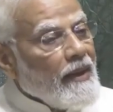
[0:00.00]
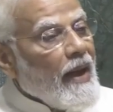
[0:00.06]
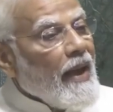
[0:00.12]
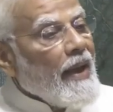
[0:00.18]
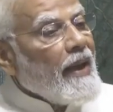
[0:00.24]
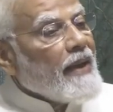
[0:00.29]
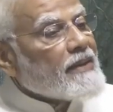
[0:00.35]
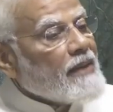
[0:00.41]

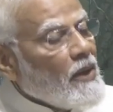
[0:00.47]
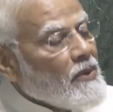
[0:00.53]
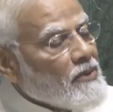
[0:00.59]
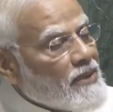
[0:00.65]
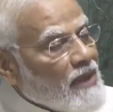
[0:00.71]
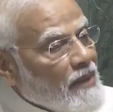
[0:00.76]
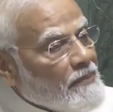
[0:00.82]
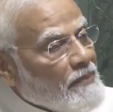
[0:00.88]
புதிய
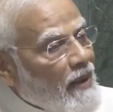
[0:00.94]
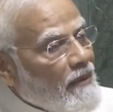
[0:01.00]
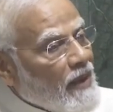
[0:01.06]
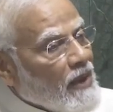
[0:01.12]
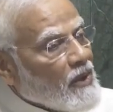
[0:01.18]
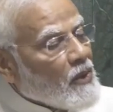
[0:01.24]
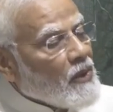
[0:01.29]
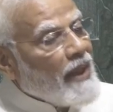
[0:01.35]

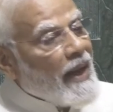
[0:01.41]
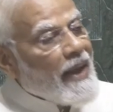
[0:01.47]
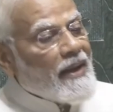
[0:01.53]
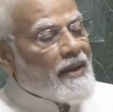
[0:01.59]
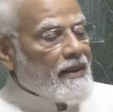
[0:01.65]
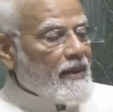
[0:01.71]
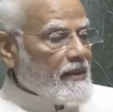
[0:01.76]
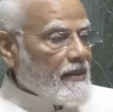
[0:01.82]
நாடாளுமன்ற
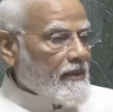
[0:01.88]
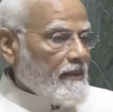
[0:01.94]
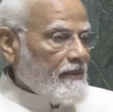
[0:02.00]
கட்டிடத்தை